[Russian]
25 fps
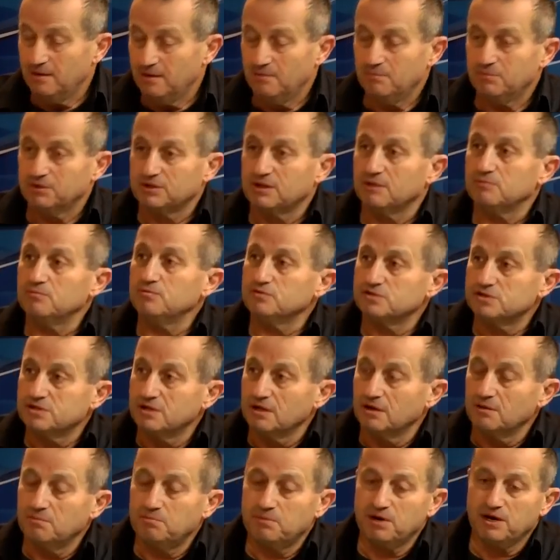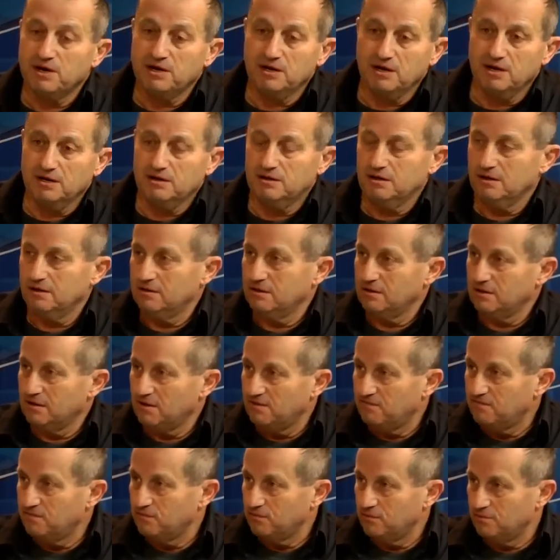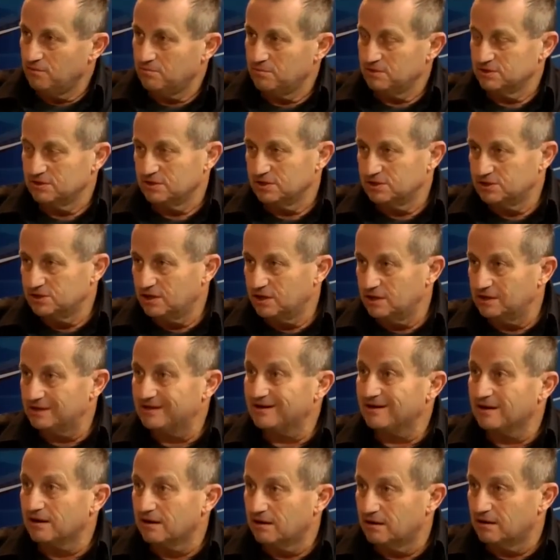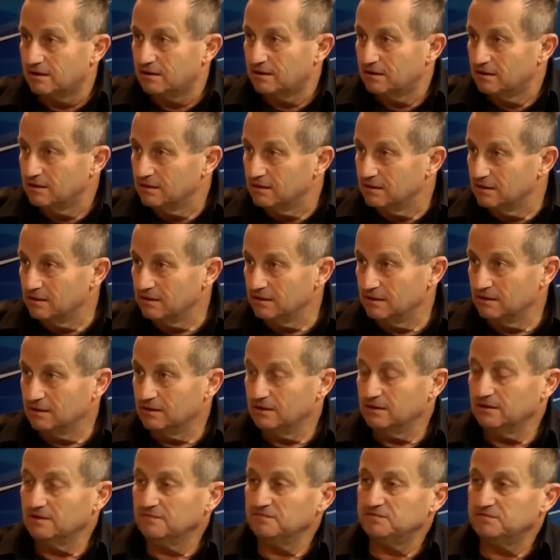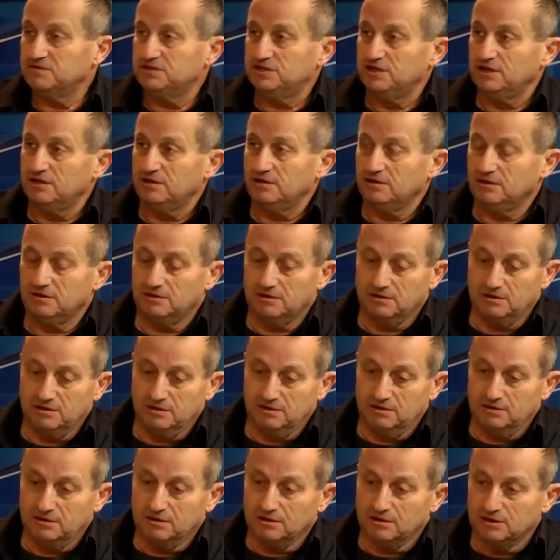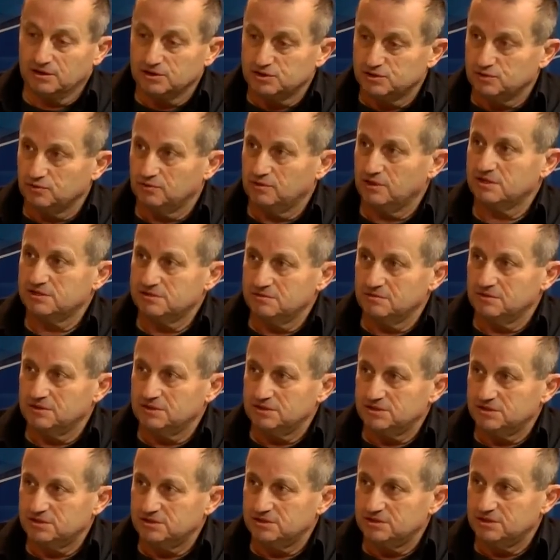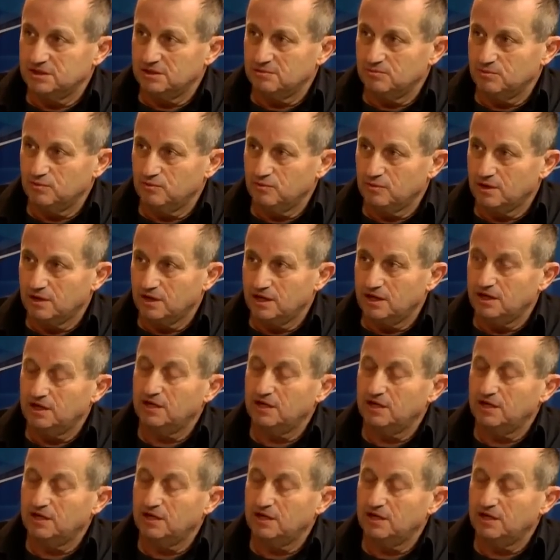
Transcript: Потому что принятие этих реформ означает крах всей государственной системы социальной.